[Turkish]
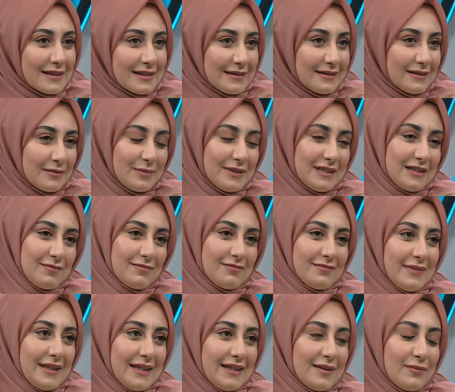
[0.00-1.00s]
aslında
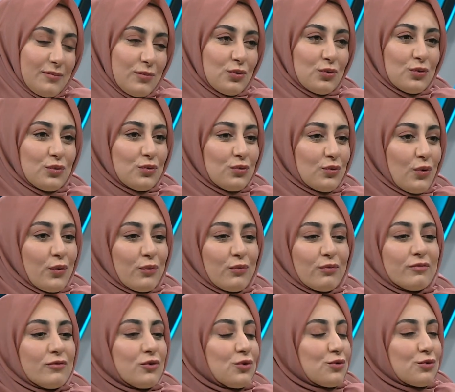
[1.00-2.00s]
bizim e, bütün
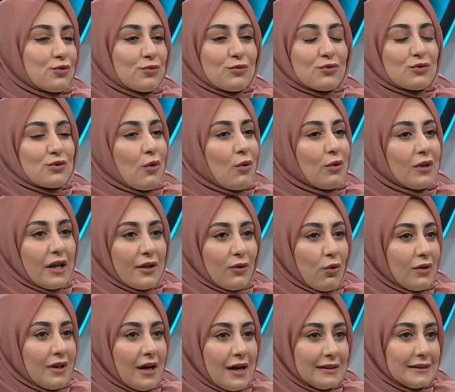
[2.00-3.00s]
vücudumuzda olan
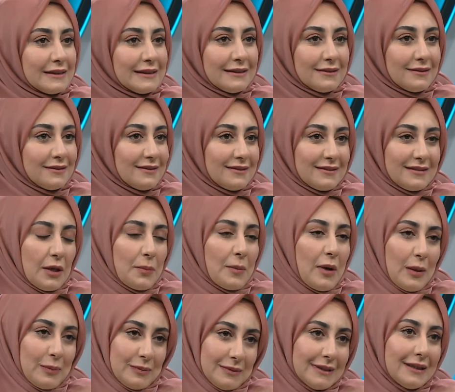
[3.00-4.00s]
olayların
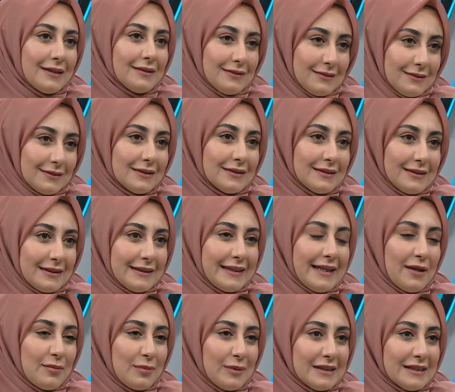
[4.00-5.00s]
tamamına e,
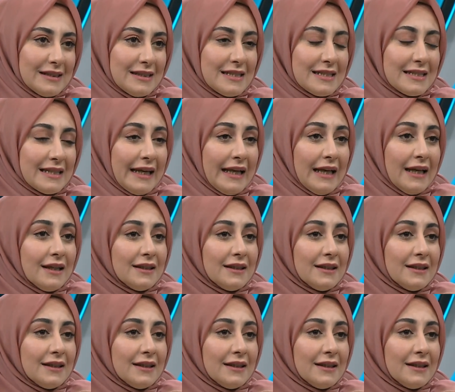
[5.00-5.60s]
diyebiliriz. Hmm.